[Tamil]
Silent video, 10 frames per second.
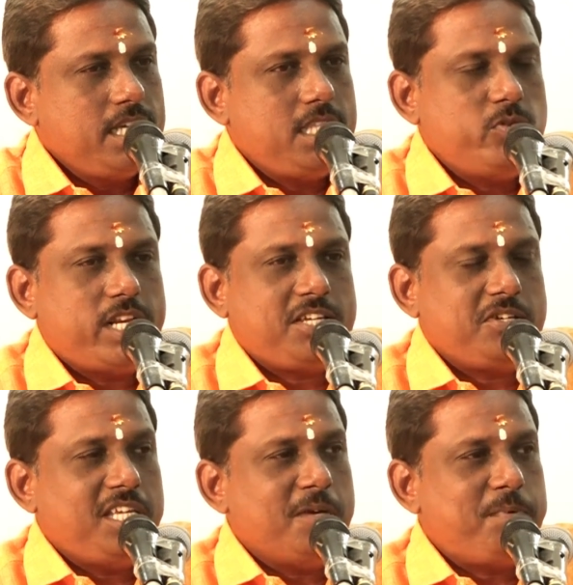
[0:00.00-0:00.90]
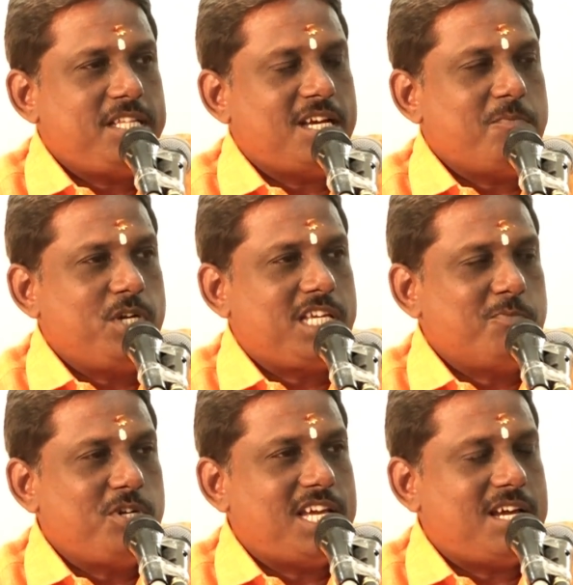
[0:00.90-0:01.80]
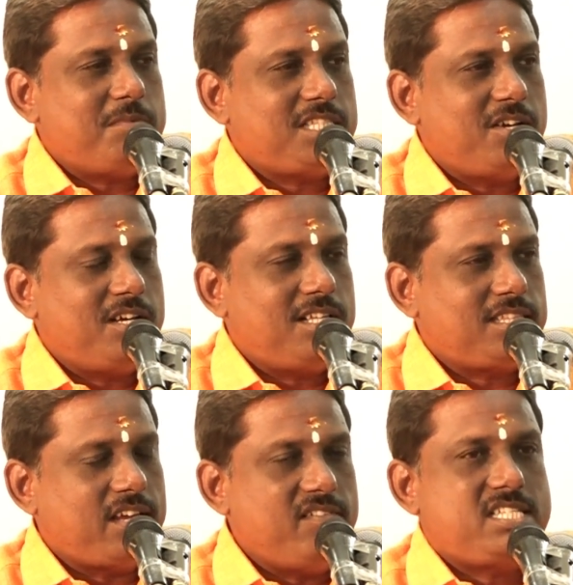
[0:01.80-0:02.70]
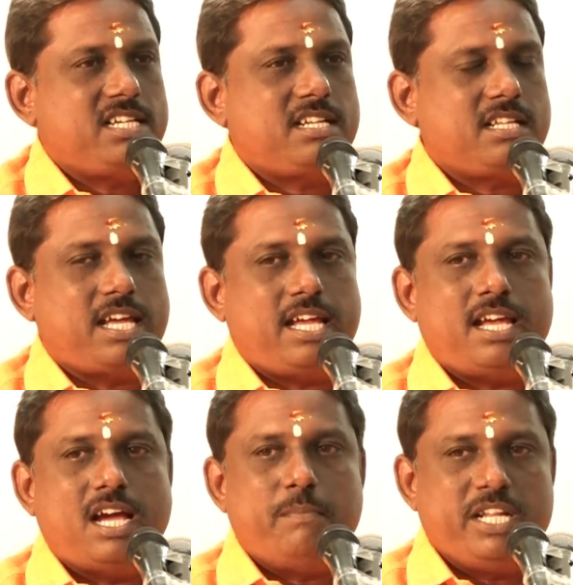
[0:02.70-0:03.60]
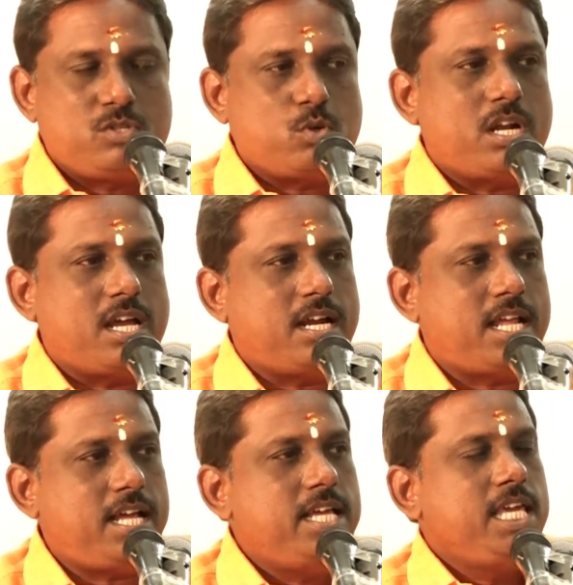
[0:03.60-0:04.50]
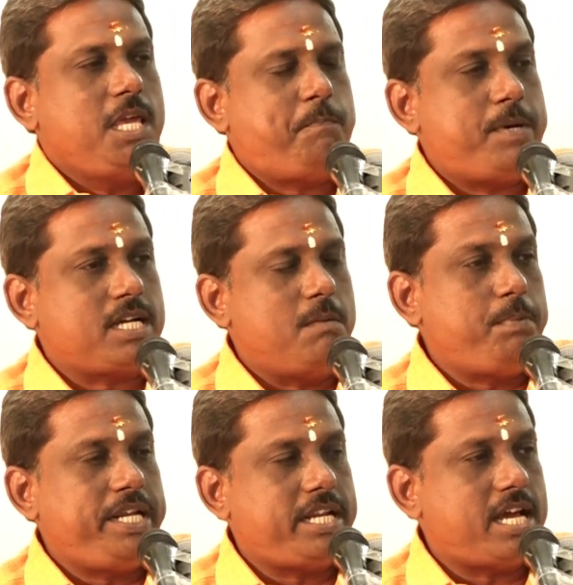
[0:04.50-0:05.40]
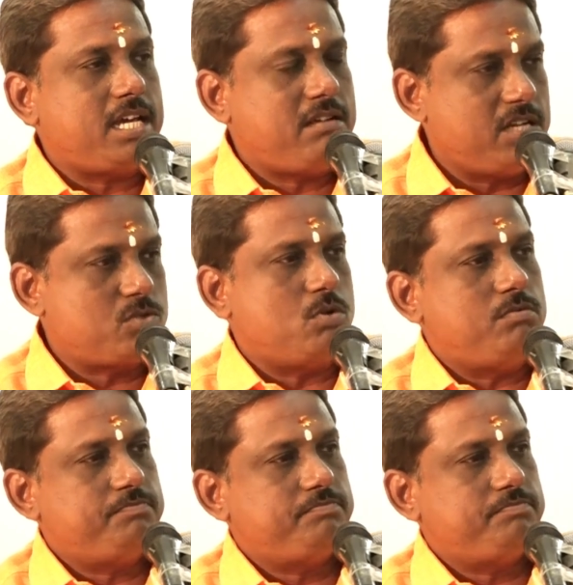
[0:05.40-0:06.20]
இது வரைக்கும் எப்படி தான் முடிக்க முடியாமல் த தவிழ்ச்சிட்டு இருக்கேன் அப்படின்னு சொன்னாங்கன்னா இப்போ கம்ப்ளீட் ஆகிற வருஷம்